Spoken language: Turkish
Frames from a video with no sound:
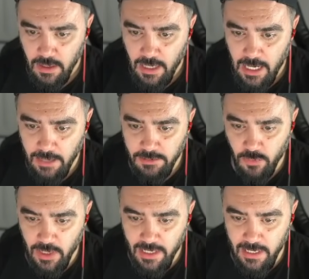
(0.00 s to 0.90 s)
Abicim
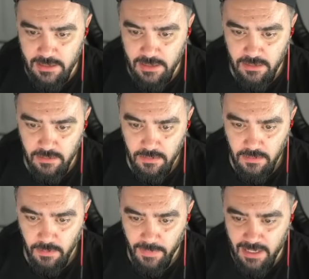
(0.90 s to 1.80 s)
kolay gelsin.
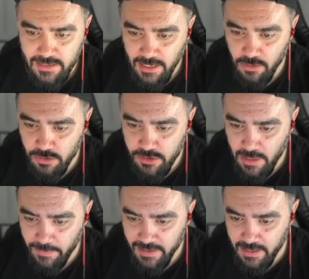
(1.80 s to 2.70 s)
Bak senin
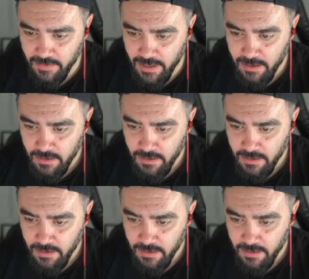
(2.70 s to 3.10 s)
gözlüğünden bende de var ha.